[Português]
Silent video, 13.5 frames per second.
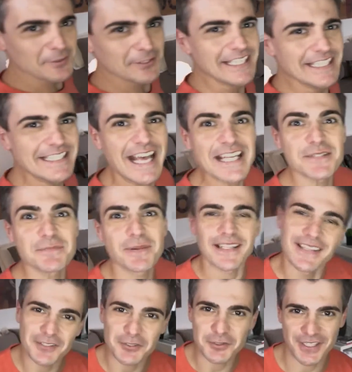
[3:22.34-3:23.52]
a modernidade para
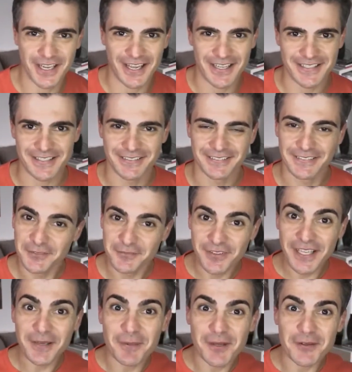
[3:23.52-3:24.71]
dentro de casa.
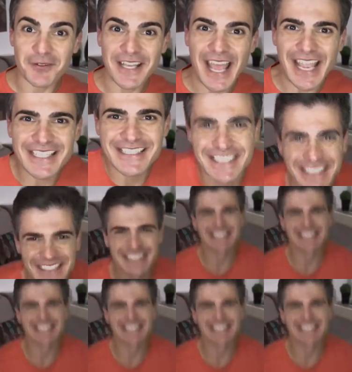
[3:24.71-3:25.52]
Venha para o Connect.